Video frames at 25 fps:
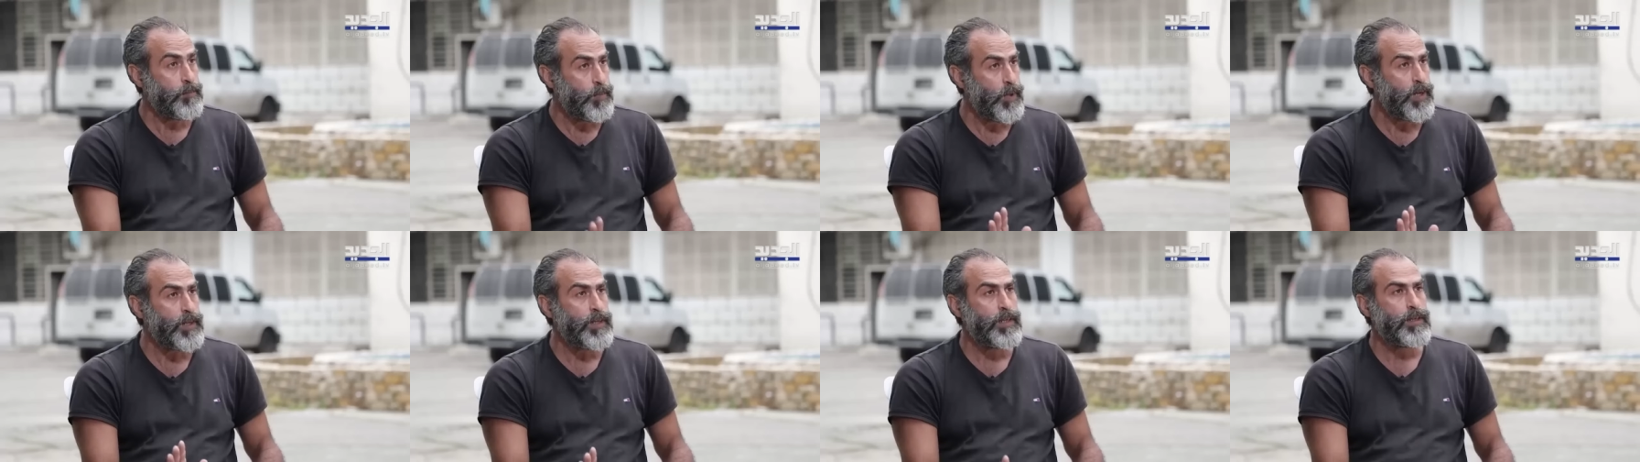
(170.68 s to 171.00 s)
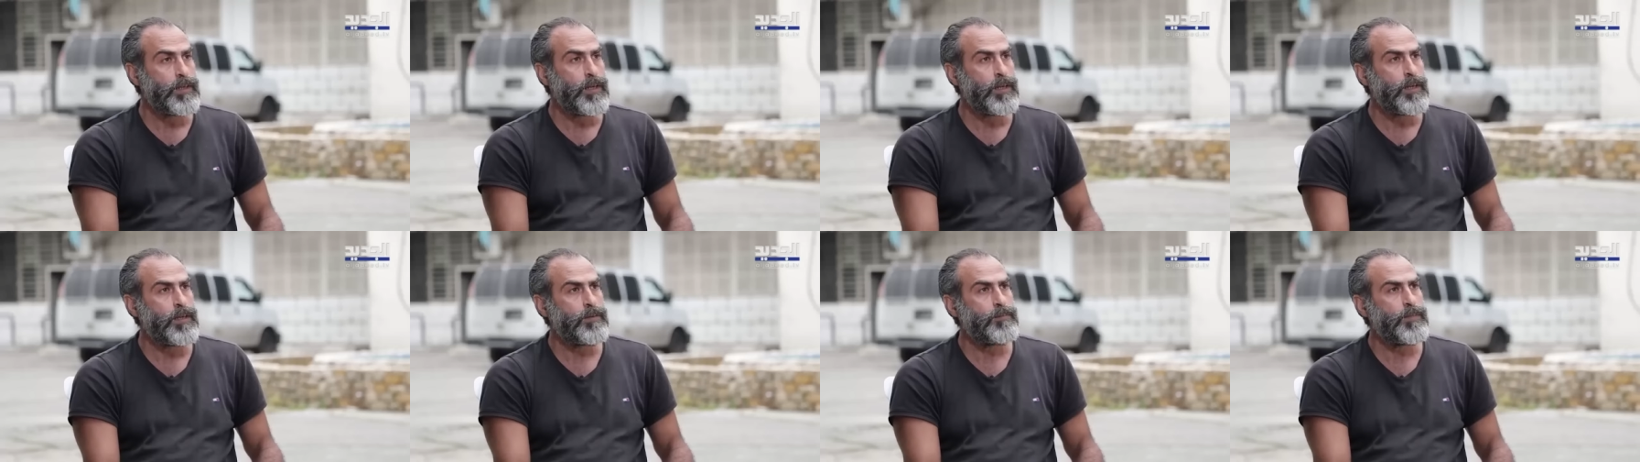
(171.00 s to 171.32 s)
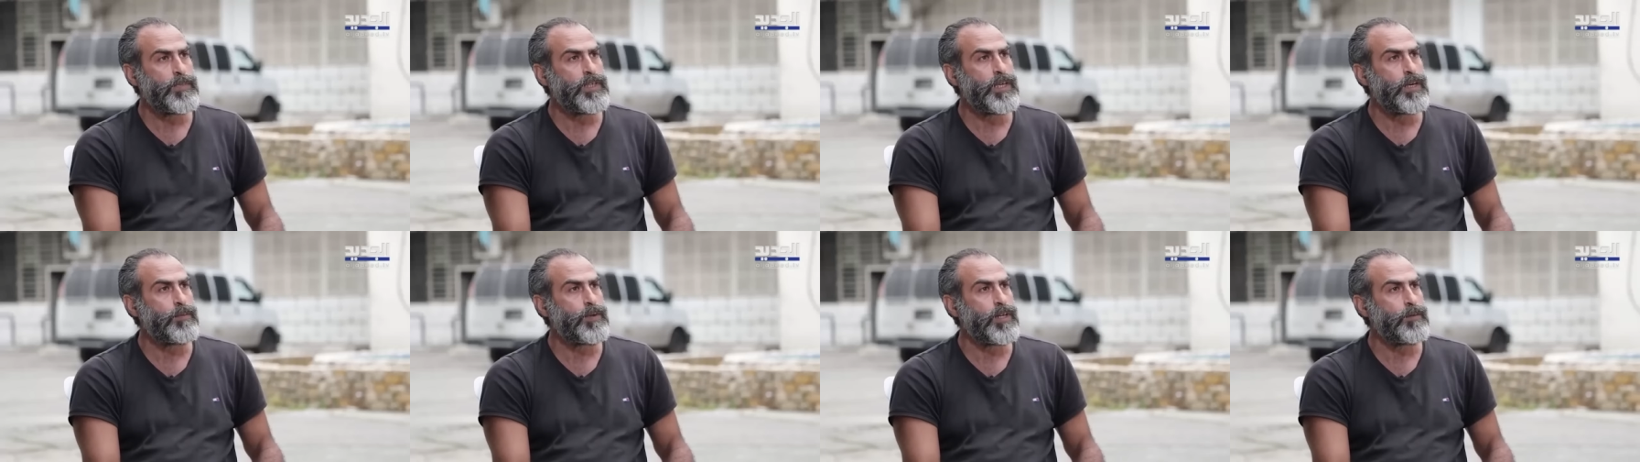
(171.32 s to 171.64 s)
انا بريء 100% آه،
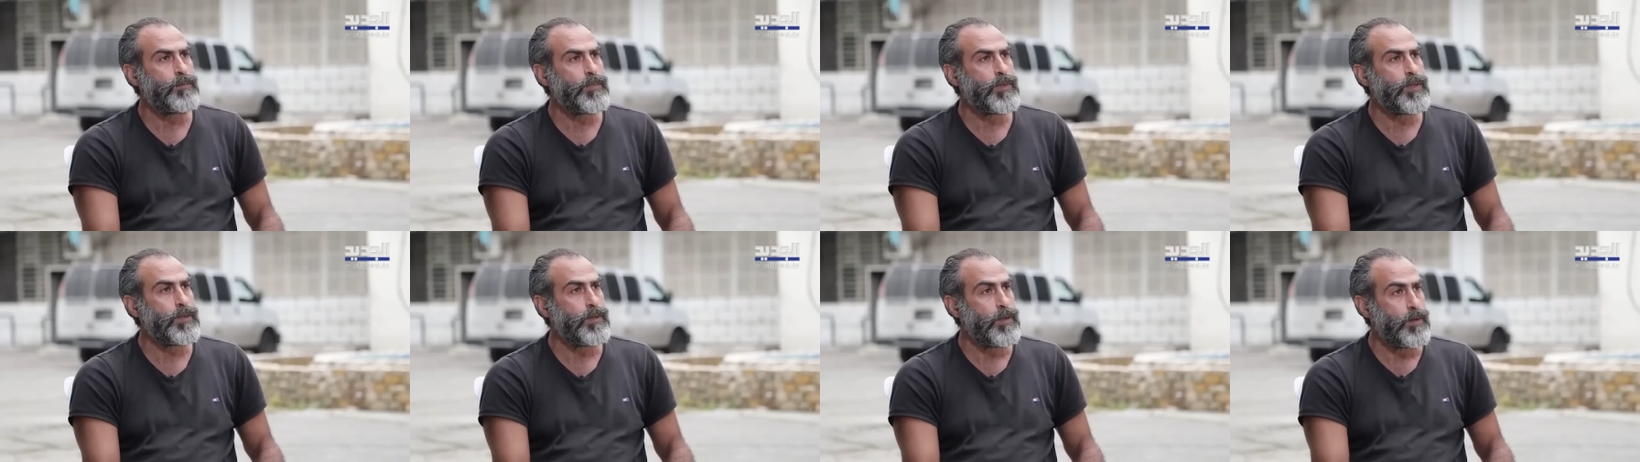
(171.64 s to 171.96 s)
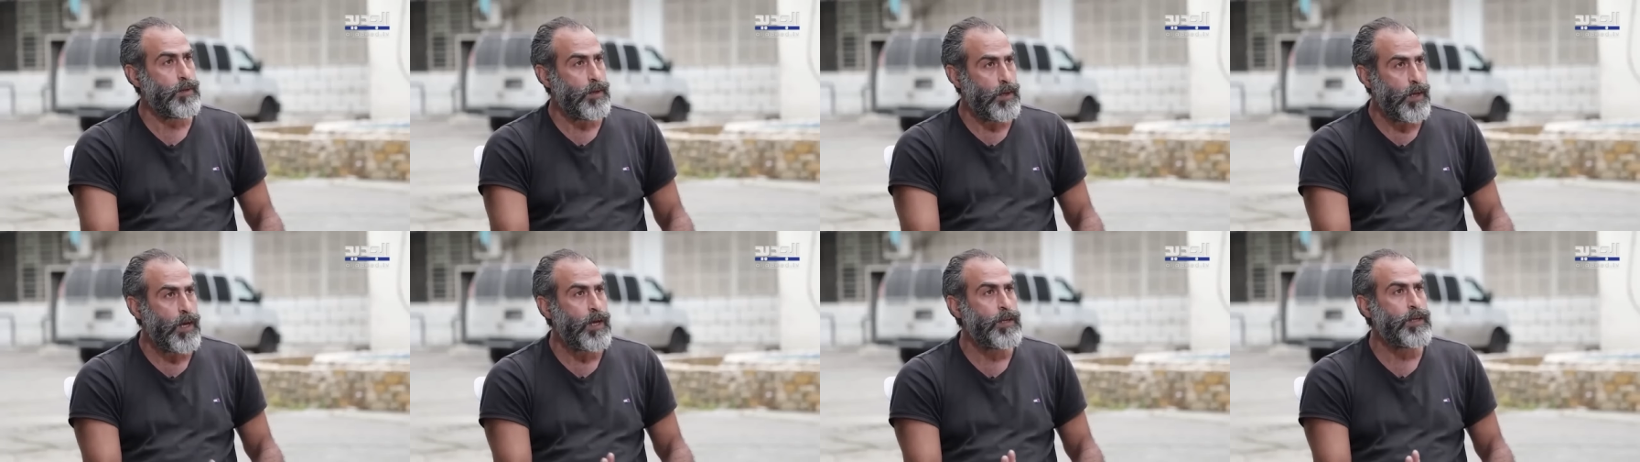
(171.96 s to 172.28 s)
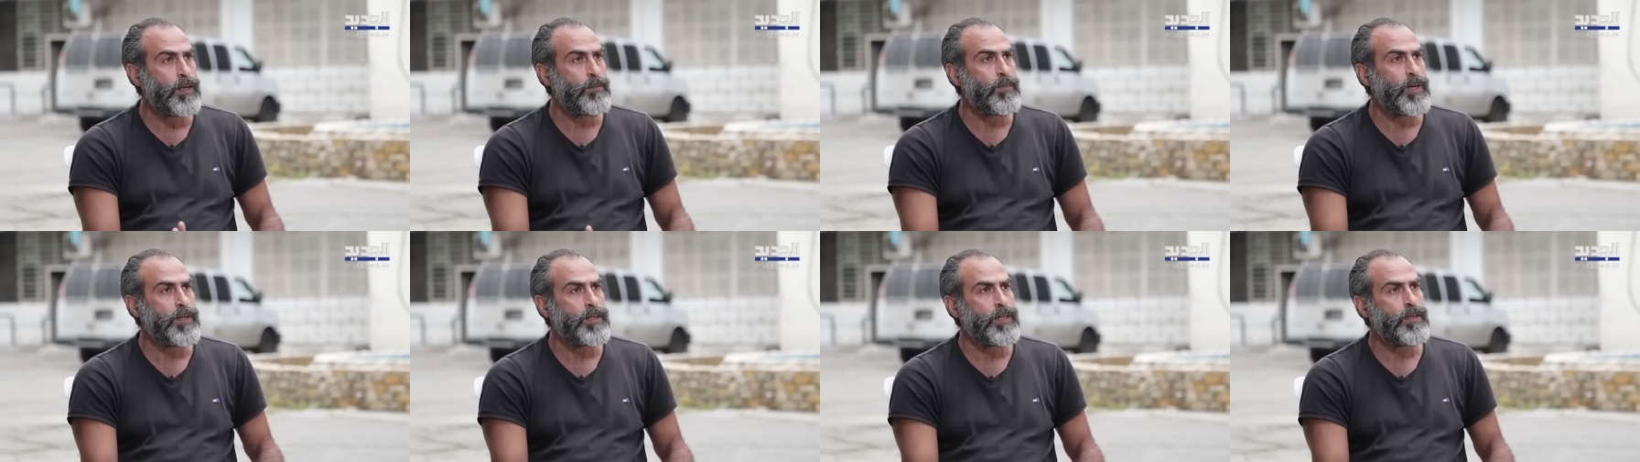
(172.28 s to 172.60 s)
بتقول انا بريء
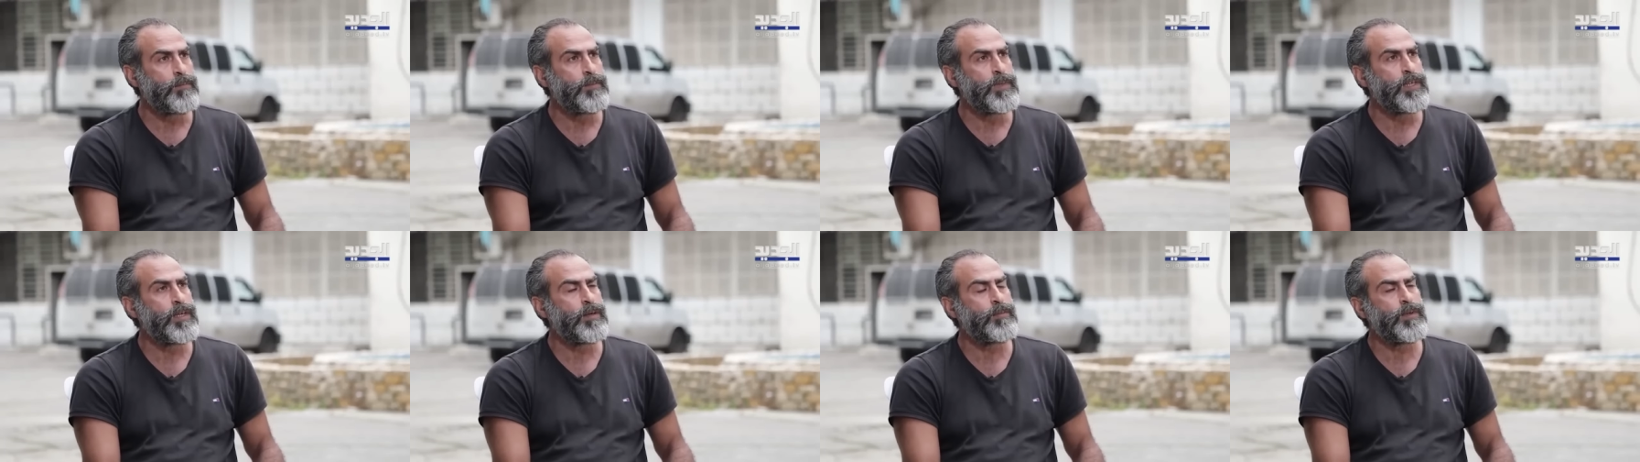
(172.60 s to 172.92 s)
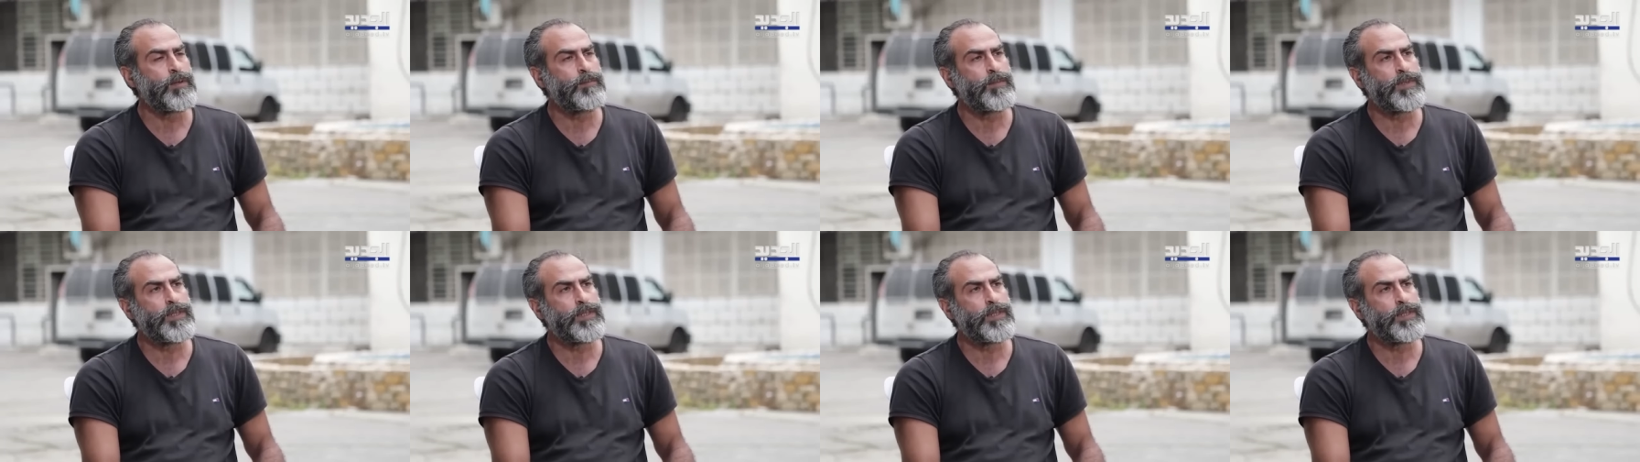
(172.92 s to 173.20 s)
انا بريء 100%